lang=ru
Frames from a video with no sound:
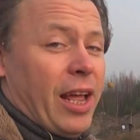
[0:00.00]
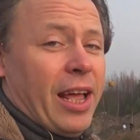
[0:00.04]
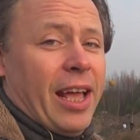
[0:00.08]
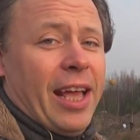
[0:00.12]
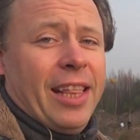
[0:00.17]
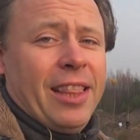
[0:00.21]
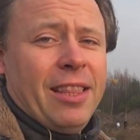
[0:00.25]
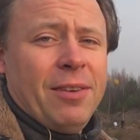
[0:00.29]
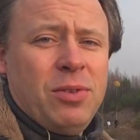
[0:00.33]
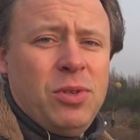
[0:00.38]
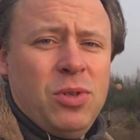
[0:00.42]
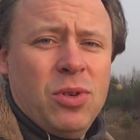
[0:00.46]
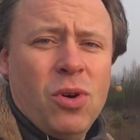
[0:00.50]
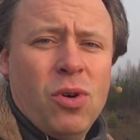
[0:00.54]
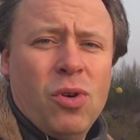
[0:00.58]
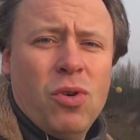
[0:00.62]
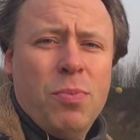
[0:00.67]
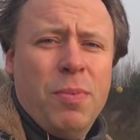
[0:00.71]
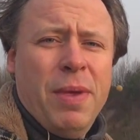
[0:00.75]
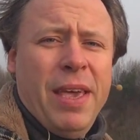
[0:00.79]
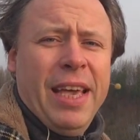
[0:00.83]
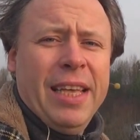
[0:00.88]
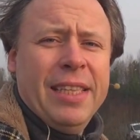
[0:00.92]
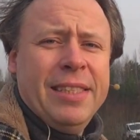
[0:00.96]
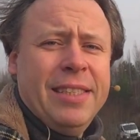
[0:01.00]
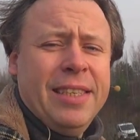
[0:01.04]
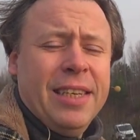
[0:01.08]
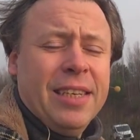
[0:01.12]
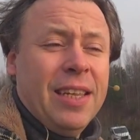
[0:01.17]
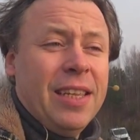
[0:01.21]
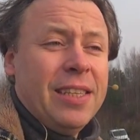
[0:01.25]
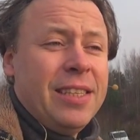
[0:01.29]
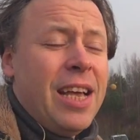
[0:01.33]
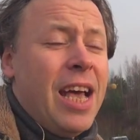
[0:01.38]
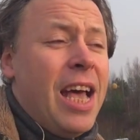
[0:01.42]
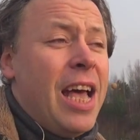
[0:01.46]
это все умеет
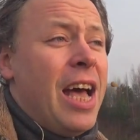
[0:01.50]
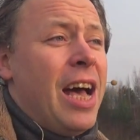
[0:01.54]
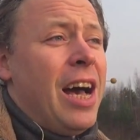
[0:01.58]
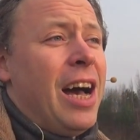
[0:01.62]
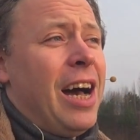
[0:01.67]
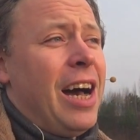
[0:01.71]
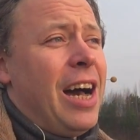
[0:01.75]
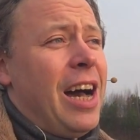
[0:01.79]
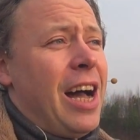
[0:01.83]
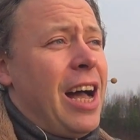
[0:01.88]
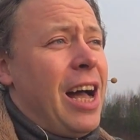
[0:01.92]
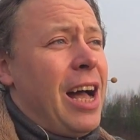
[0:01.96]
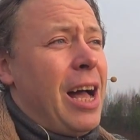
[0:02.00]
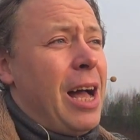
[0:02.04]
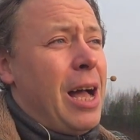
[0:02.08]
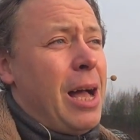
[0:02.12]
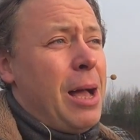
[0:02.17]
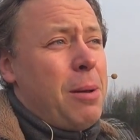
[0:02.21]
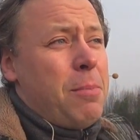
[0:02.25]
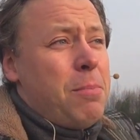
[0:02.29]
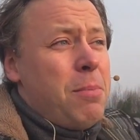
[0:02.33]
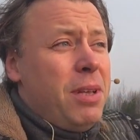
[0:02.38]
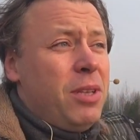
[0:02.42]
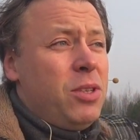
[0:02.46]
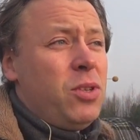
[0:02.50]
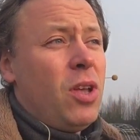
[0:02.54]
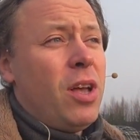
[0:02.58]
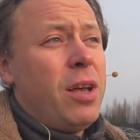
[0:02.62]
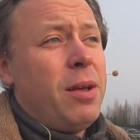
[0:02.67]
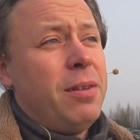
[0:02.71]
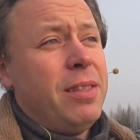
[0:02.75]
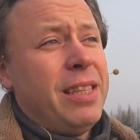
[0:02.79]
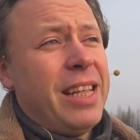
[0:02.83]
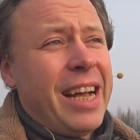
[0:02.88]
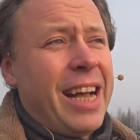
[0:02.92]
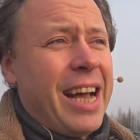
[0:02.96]
делать. А, мы с
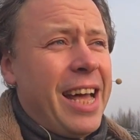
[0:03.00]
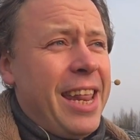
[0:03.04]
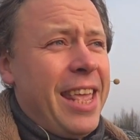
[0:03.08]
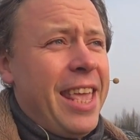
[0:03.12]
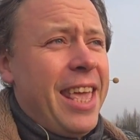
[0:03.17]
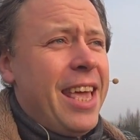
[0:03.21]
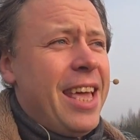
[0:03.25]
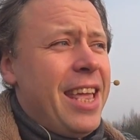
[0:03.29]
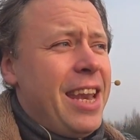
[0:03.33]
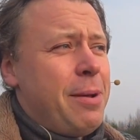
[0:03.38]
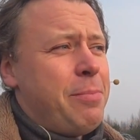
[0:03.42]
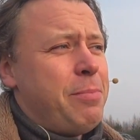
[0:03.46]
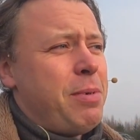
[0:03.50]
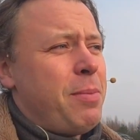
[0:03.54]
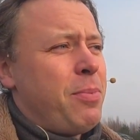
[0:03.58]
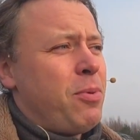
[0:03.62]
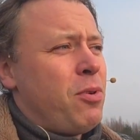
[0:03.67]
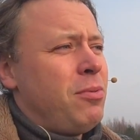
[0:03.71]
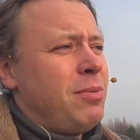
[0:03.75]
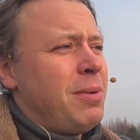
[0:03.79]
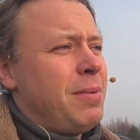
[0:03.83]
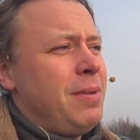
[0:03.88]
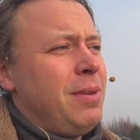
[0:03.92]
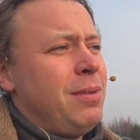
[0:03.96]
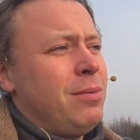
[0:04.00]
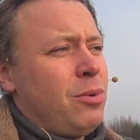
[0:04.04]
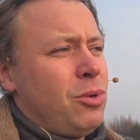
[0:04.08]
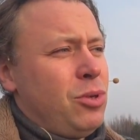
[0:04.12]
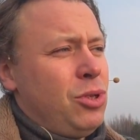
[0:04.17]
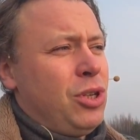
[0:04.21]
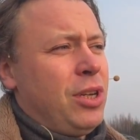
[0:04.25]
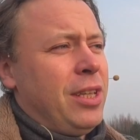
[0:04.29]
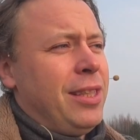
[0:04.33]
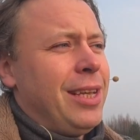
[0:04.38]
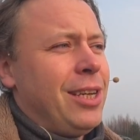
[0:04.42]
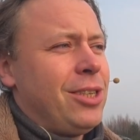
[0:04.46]
ней на карьере попробуем
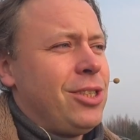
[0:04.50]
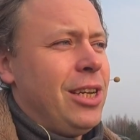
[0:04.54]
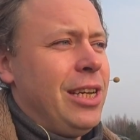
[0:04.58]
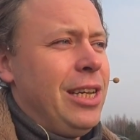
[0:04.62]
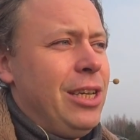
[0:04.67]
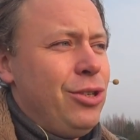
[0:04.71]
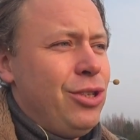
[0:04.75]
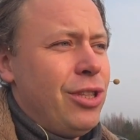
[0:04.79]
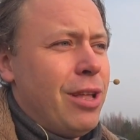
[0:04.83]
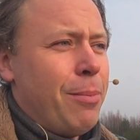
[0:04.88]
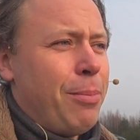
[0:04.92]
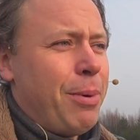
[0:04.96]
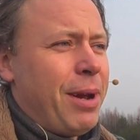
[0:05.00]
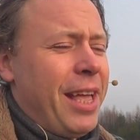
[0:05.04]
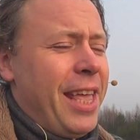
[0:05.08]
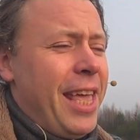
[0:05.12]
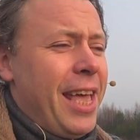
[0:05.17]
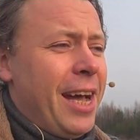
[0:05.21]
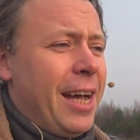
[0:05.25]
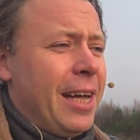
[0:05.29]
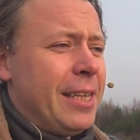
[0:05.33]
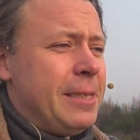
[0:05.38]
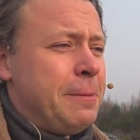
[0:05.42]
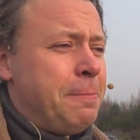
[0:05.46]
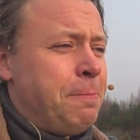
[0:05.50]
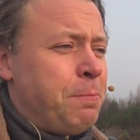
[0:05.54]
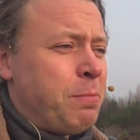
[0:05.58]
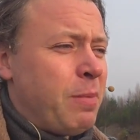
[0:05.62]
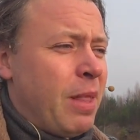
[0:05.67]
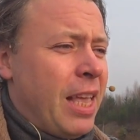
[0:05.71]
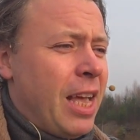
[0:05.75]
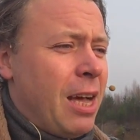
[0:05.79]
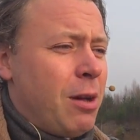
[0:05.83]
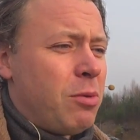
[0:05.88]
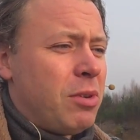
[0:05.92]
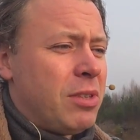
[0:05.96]
немножечко даже лично проехать.
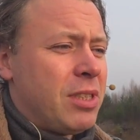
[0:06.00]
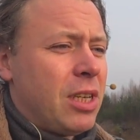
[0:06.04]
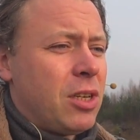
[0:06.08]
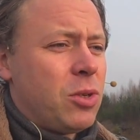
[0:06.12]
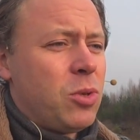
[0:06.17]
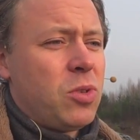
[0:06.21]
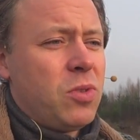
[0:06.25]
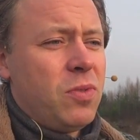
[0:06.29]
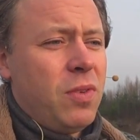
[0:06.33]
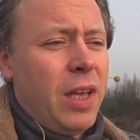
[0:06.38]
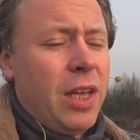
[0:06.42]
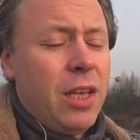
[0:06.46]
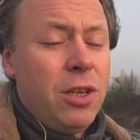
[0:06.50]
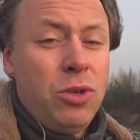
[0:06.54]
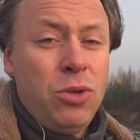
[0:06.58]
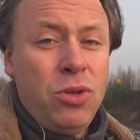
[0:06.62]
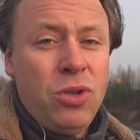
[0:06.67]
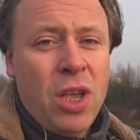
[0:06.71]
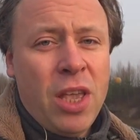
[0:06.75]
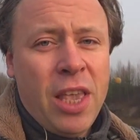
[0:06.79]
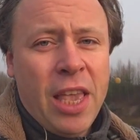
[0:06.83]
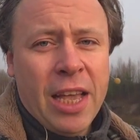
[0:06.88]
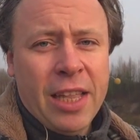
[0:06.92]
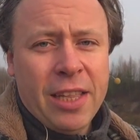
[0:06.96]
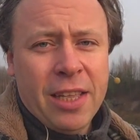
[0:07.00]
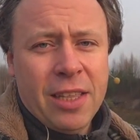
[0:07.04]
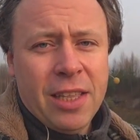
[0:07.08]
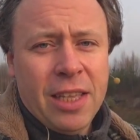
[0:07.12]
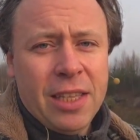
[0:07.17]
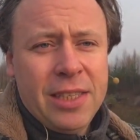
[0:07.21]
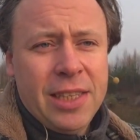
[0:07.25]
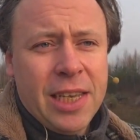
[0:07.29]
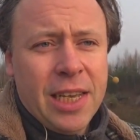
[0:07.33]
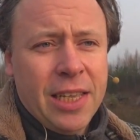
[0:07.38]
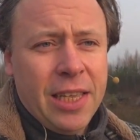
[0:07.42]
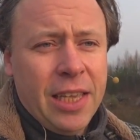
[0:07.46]
Я расскажу свои ощущения от
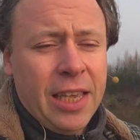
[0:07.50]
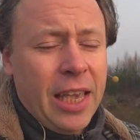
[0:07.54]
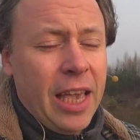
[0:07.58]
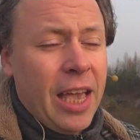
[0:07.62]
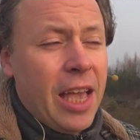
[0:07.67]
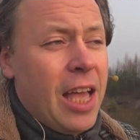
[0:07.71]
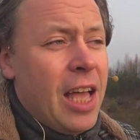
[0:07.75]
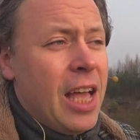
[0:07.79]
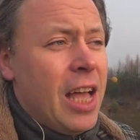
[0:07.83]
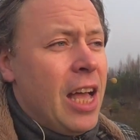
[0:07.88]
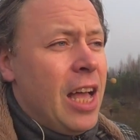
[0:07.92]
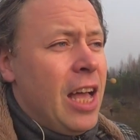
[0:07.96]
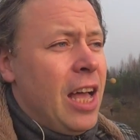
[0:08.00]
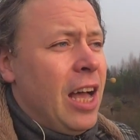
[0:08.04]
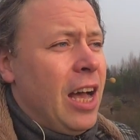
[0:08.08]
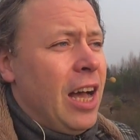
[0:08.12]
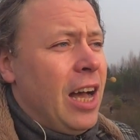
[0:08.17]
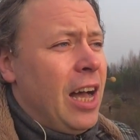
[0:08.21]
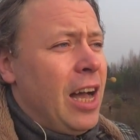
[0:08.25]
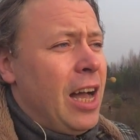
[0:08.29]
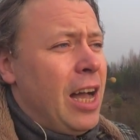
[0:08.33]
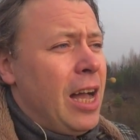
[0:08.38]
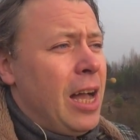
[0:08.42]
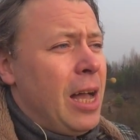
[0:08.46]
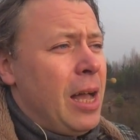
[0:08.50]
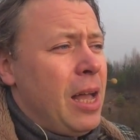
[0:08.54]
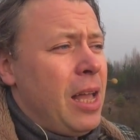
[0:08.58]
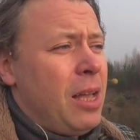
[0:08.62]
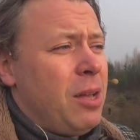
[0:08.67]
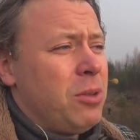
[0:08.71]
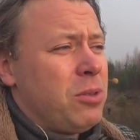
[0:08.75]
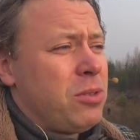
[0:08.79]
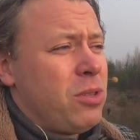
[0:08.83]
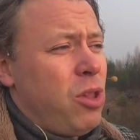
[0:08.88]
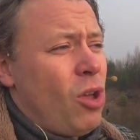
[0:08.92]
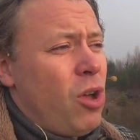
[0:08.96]
этой техники. А,
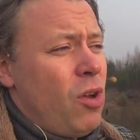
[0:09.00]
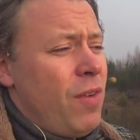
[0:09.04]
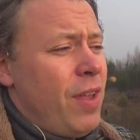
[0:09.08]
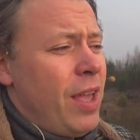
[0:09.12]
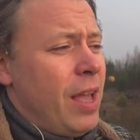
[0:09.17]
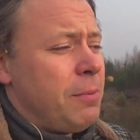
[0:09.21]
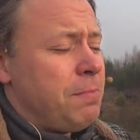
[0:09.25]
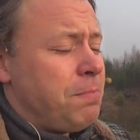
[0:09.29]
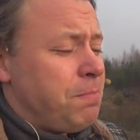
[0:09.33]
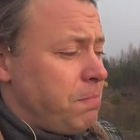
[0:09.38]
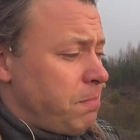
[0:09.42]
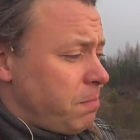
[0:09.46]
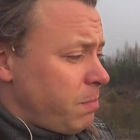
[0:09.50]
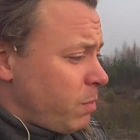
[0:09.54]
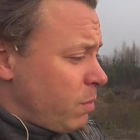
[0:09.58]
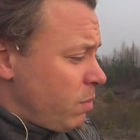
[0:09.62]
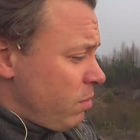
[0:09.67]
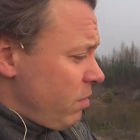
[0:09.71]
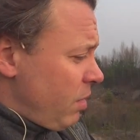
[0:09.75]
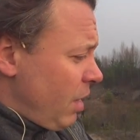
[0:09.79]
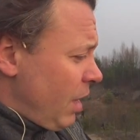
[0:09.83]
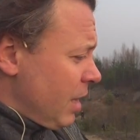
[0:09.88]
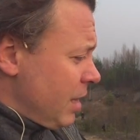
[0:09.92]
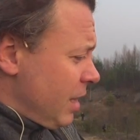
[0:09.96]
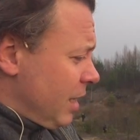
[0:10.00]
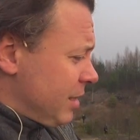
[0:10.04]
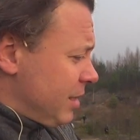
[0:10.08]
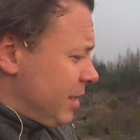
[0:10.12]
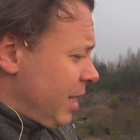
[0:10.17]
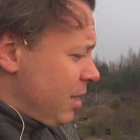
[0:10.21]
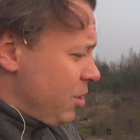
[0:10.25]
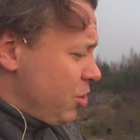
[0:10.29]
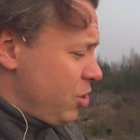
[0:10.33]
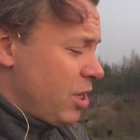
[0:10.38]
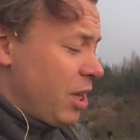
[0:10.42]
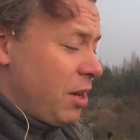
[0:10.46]
условия
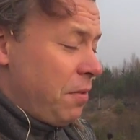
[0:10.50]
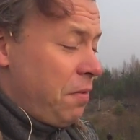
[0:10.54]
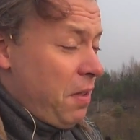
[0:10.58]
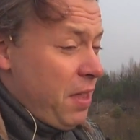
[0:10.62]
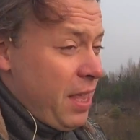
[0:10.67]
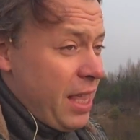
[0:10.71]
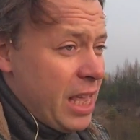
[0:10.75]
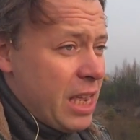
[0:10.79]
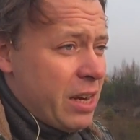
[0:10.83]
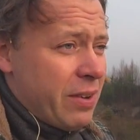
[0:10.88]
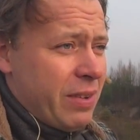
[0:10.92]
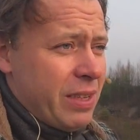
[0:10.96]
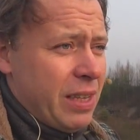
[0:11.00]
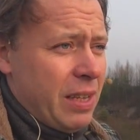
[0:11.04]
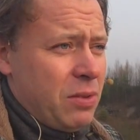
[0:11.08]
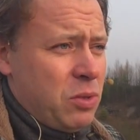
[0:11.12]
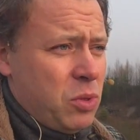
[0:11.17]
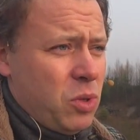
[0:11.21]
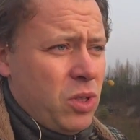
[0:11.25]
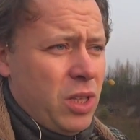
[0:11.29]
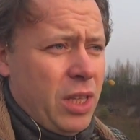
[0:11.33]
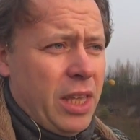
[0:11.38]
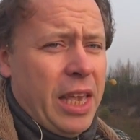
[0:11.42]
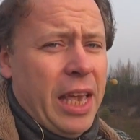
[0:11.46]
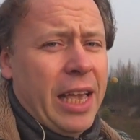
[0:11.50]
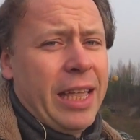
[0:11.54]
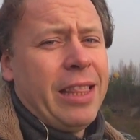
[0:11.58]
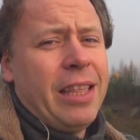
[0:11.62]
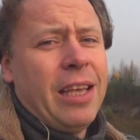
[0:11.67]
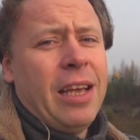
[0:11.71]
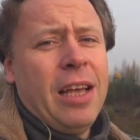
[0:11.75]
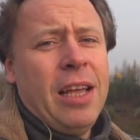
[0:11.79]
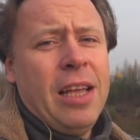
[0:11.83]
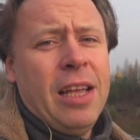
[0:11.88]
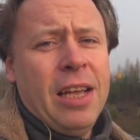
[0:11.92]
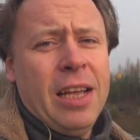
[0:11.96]
достаточно рафинированная. Все-таки
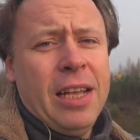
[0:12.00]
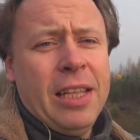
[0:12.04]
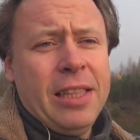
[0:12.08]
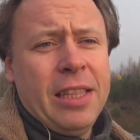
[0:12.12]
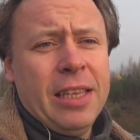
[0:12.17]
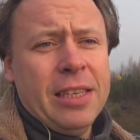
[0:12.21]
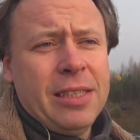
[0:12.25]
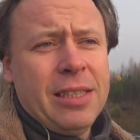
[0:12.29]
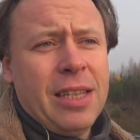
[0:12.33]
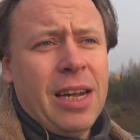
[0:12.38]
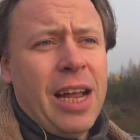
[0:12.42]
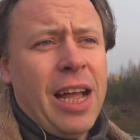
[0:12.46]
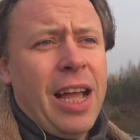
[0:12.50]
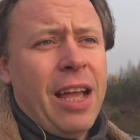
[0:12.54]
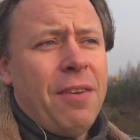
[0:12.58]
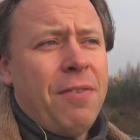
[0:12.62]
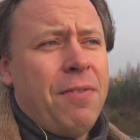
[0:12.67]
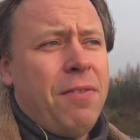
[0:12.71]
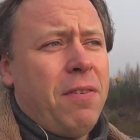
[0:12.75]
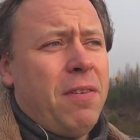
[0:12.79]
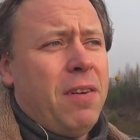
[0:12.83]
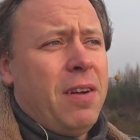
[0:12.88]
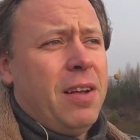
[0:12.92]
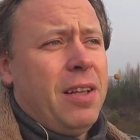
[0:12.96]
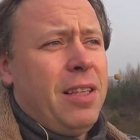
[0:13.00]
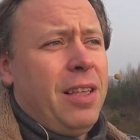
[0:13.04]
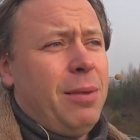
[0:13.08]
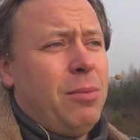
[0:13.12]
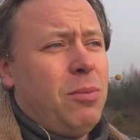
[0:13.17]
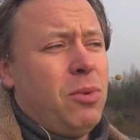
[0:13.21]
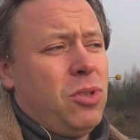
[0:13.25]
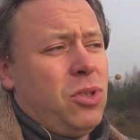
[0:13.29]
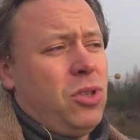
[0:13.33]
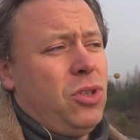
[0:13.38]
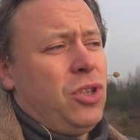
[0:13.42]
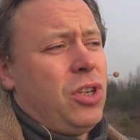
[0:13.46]
это э, тест-драйв э,
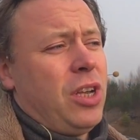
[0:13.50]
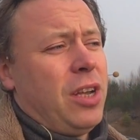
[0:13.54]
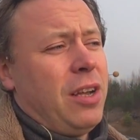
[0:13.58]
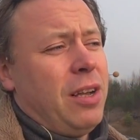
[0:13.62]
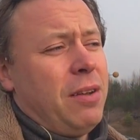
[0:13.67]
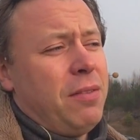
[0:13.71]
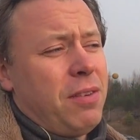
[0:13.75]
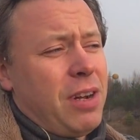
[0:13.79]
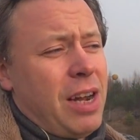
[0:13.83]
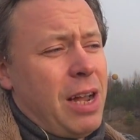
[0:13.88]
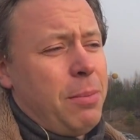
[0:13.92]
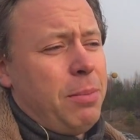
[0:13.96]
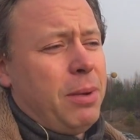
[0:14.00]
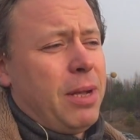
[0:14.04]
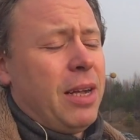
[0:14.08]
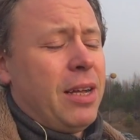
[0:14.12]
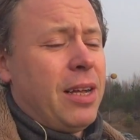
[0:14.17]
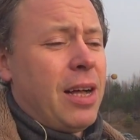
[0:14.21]
немножечко в рамках